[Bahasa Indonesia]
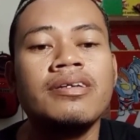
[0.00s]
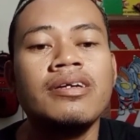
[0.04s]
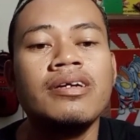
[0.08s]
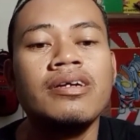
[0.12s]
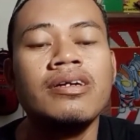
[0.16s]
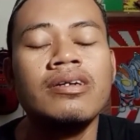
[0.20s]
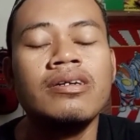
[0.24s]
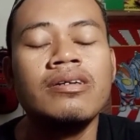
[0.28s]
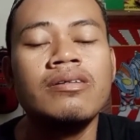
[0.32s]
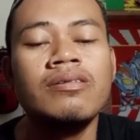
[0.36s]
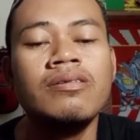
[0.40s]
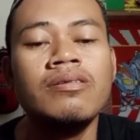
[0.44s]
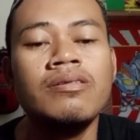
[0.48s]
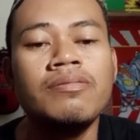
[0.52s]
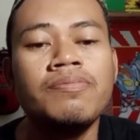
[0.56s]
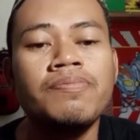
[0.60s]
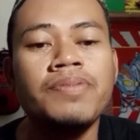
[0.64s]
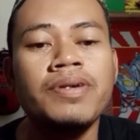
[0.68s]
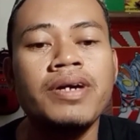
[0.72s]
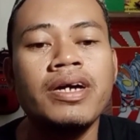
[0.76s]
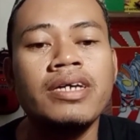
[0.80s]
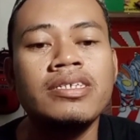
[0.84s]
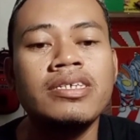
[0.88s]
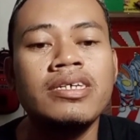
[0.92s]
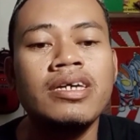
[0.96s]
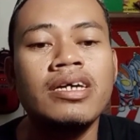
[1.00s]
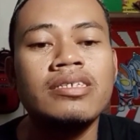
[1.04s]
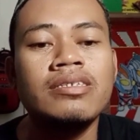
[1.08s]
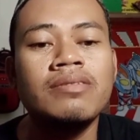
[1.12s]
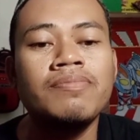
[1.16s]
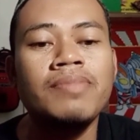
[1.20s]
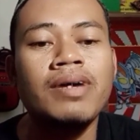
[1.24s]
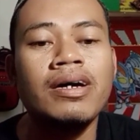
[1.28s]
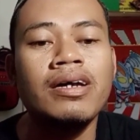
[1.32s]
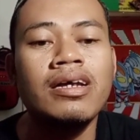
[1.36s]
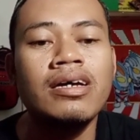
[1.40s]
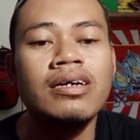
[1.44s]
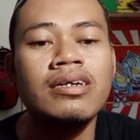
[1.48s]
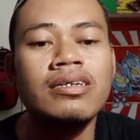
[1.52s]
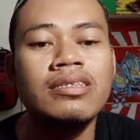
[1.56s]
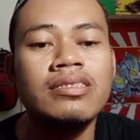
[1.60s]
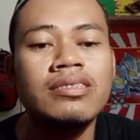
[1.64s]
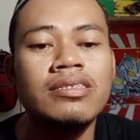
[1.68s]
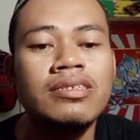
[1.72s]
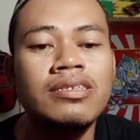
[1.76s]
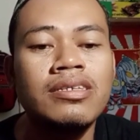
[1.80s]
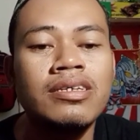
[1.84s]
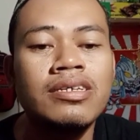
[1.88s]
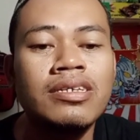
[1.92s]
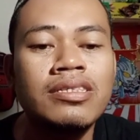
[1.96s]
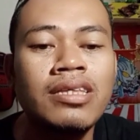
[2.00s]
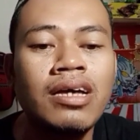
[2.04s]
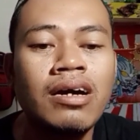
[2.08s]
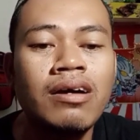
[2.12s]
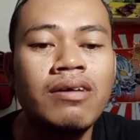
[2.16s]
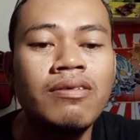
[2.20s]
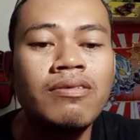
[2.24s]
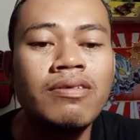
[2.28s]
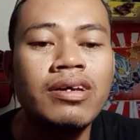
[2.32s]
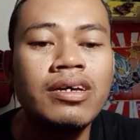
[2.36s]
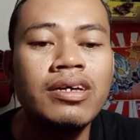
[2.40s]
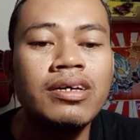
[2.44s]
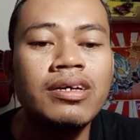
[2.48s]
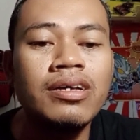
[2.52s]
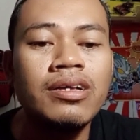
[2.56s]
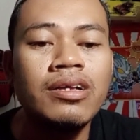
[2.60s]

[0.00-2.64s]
Gol PSIS Semarang dicetak oleh